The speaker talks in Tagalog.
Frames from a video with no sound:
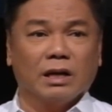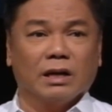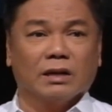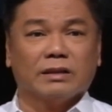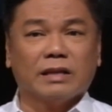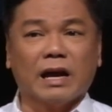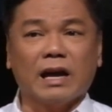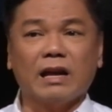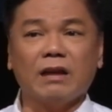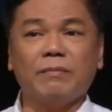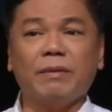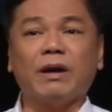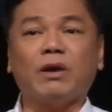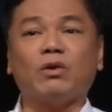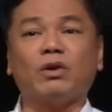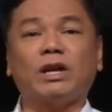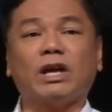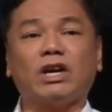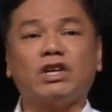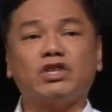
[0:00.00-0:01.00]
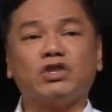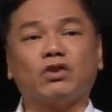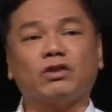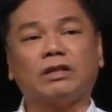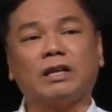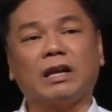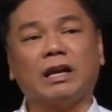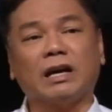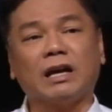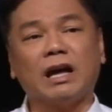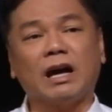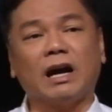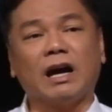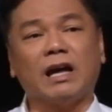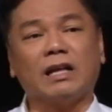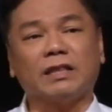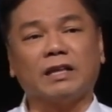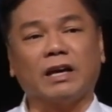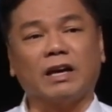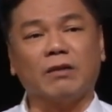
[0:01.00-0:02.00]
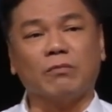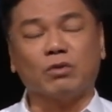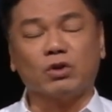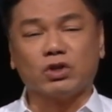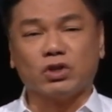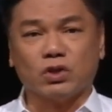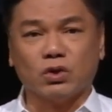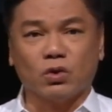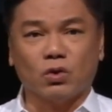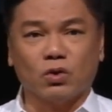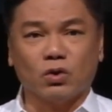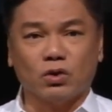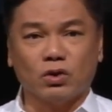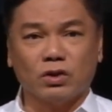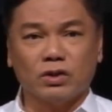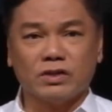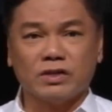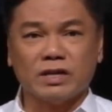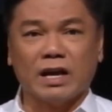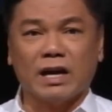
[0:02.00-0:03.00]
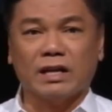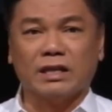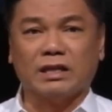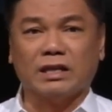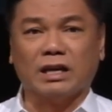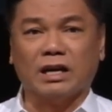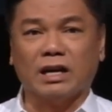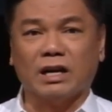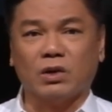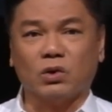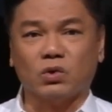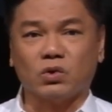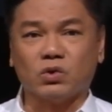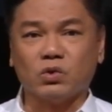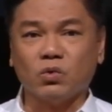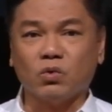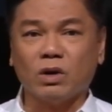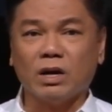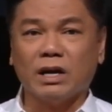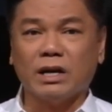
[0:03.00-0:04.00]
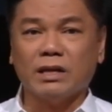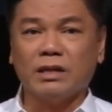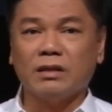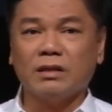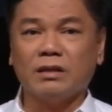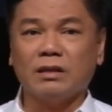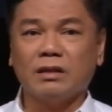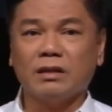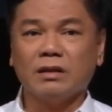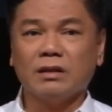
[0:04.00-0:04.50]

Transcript: dahil may connection talaga ang ating emosyon sa ating kalusugan,